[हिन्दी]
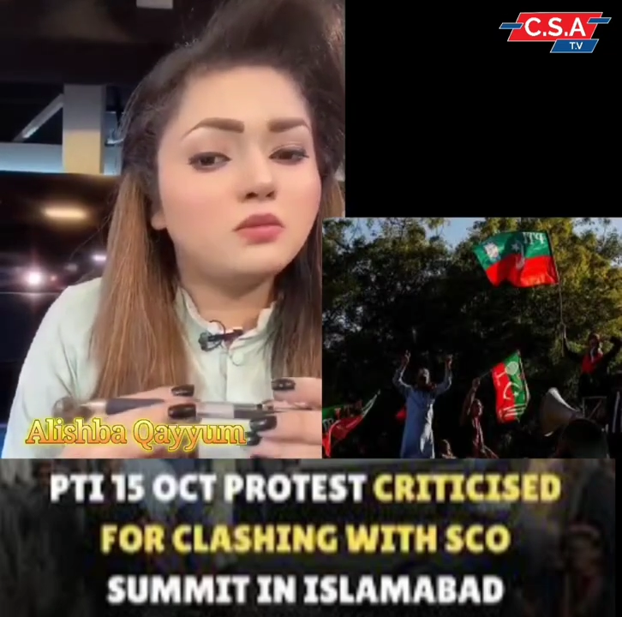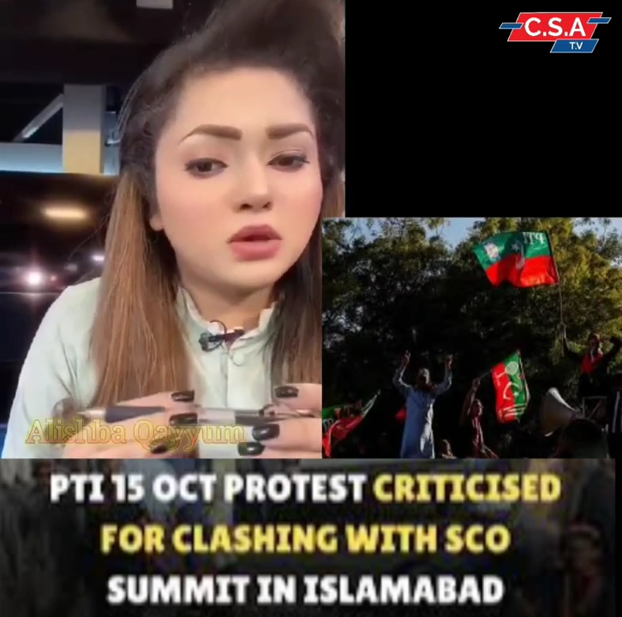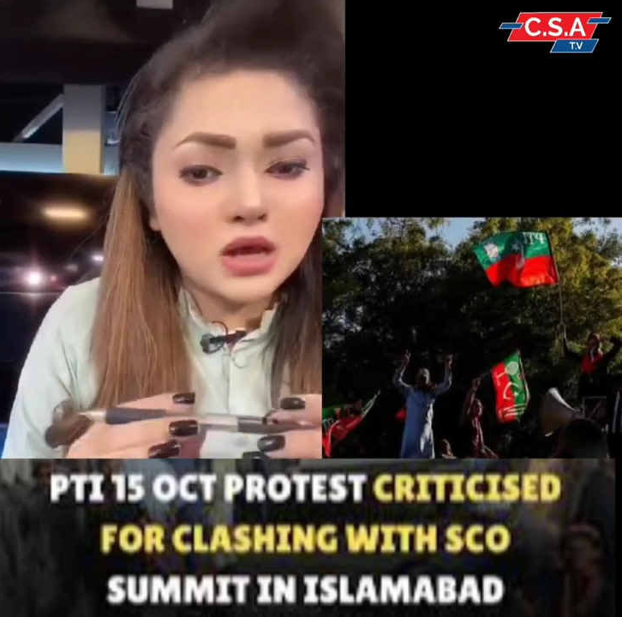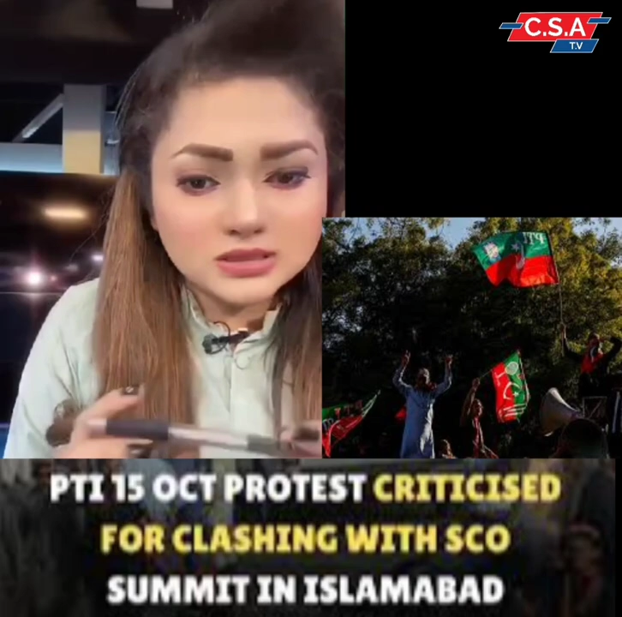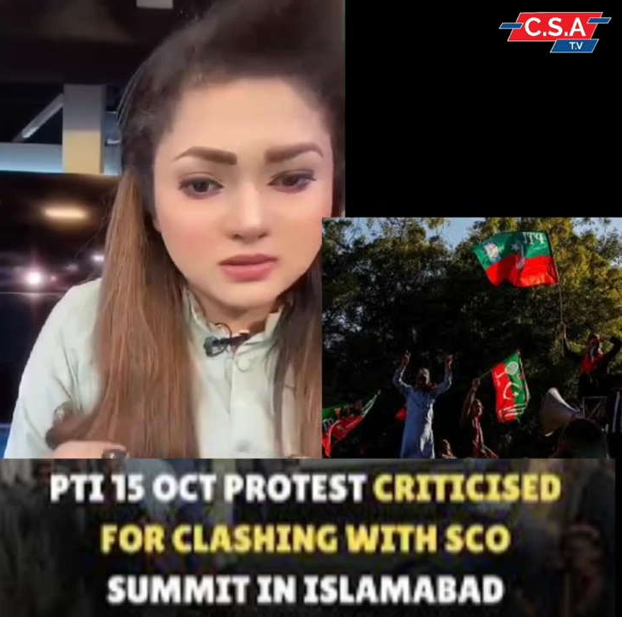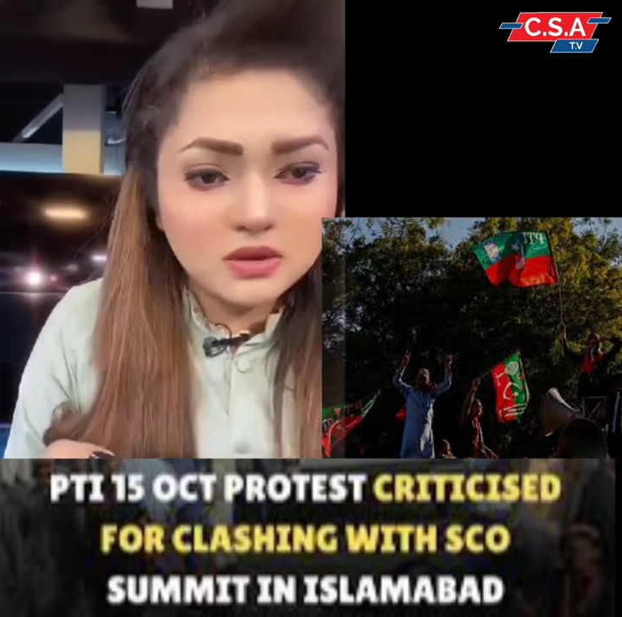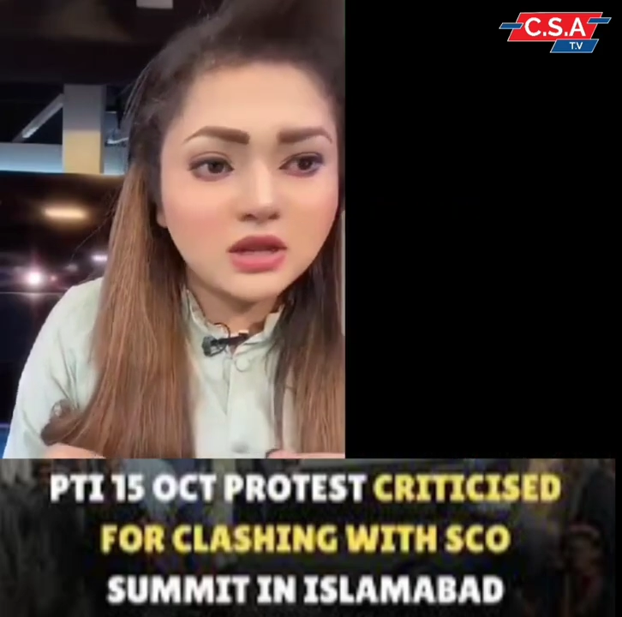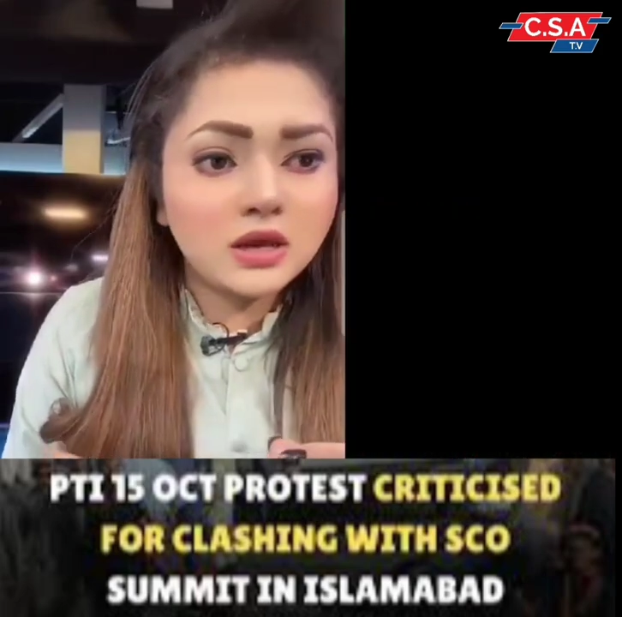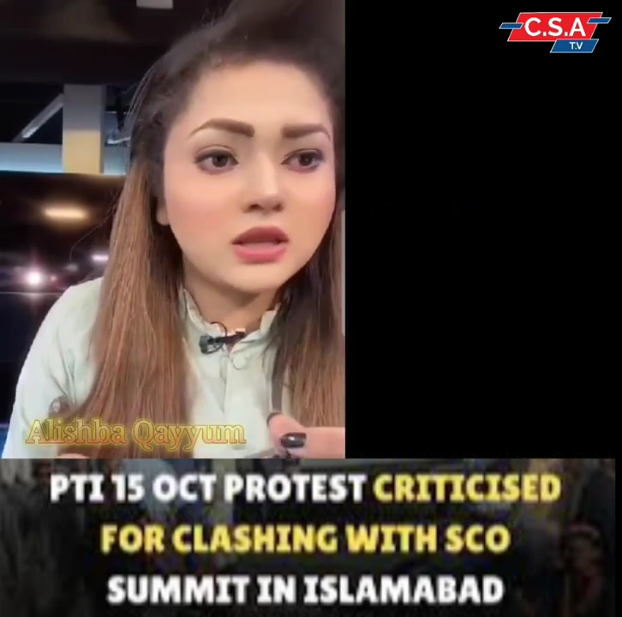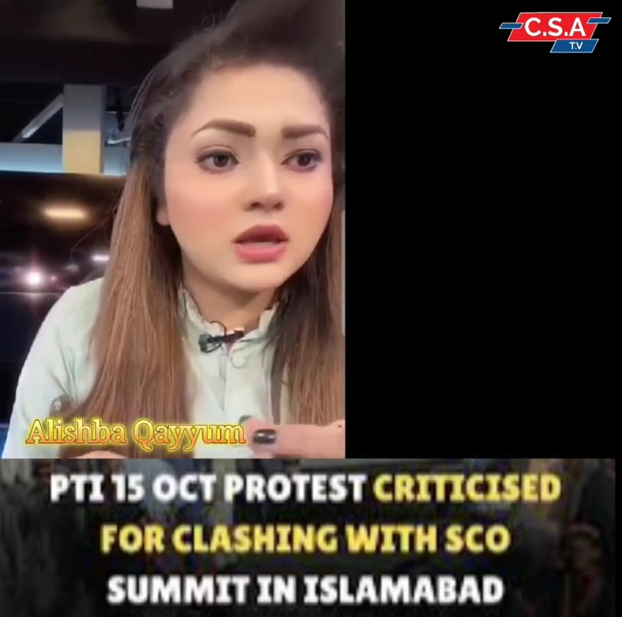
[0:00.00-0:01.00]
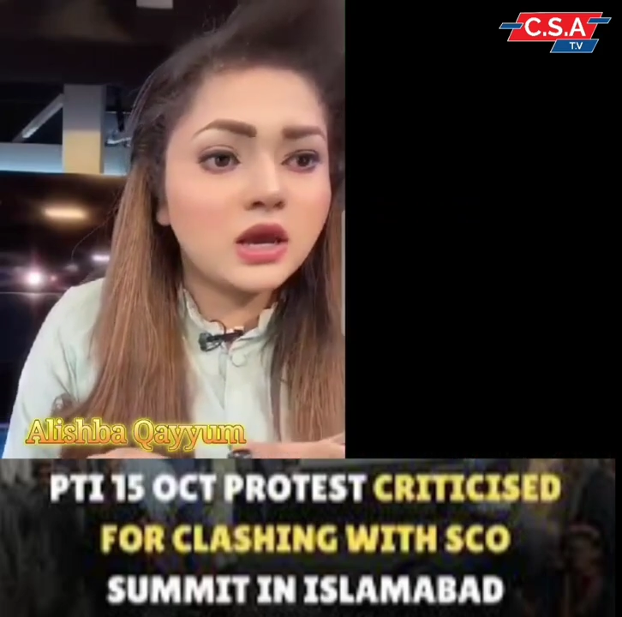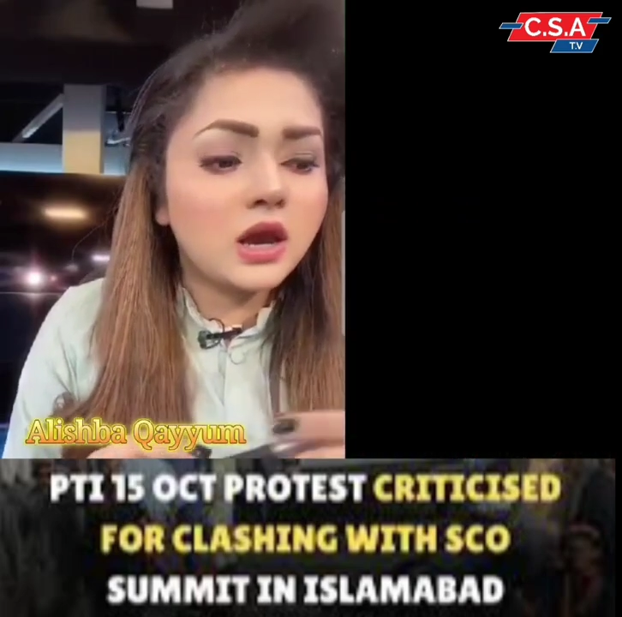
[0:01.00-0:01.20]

बिल्कुल मुनासिब नहीं लग रही